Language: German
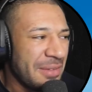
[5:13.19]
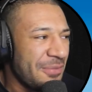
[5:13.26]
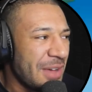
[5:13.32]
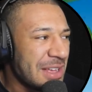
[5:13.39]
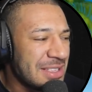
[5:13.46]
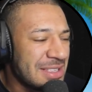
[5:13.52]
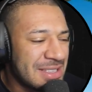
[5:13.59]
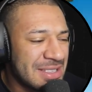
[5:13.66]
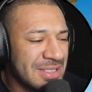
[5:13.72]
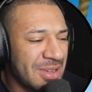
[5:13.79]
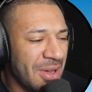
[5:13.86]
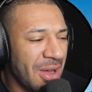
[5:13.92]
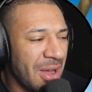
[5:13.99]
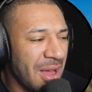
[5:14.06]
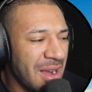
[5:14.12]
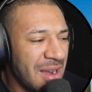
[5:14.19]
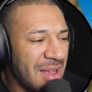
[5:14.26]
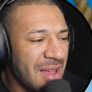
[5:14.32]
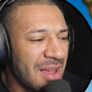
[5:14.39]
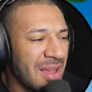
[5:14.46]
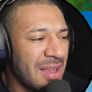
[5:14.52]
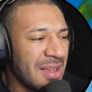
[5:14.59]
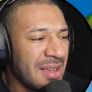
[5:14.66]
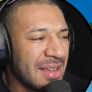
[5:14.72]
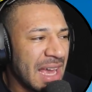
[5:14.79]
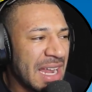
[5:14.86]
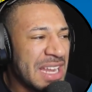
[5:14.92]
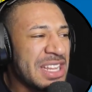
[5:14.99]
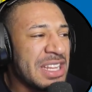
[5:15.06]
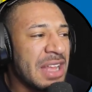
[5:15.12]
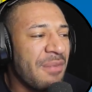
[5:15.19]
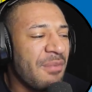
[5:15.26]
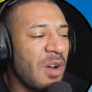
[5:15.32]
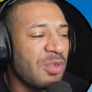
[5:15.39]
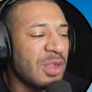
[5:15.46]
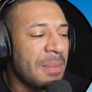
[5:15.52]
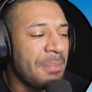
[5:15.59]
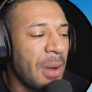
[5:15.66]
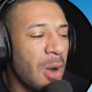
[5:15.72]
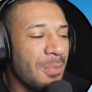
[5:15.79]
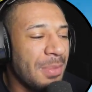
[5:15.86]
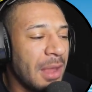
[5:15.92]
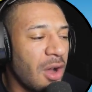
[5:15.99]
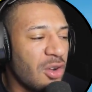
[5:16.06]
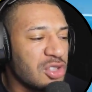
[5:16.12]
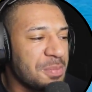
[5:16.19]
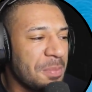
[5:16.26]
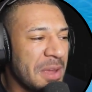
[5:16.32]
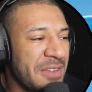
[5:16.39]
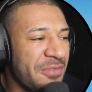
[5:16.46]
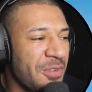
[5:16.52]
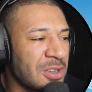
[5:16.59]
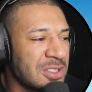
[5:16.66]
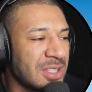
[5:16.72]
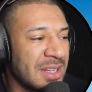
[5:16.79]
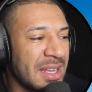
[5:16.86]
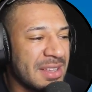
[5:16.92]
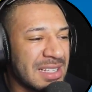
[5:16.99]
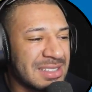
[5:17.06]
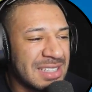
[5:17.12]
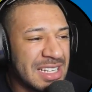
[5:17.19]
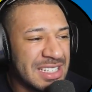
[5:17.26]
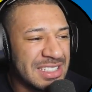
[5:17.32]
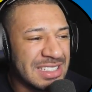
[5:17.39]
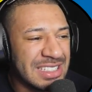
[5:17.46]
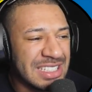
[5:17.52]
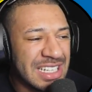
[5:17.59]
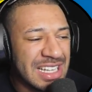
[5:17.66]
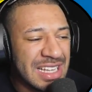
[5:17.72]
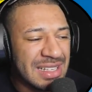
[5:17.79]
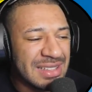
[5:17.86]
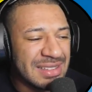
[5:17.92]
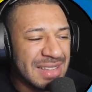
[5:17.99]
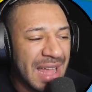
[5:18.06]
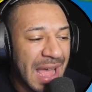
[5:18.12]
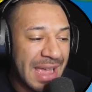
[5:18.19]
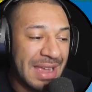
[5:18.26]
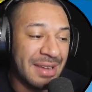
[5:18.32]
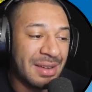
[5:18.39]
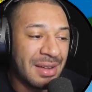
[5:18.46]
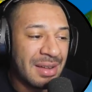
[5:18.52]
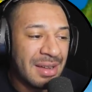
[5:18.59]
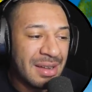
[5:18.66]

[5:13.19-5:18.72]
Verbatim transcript: Was zur Hölle? Kann ich nicht einfach auf den Baum draufspringen? Funktioniert das nicht? Äh, nein.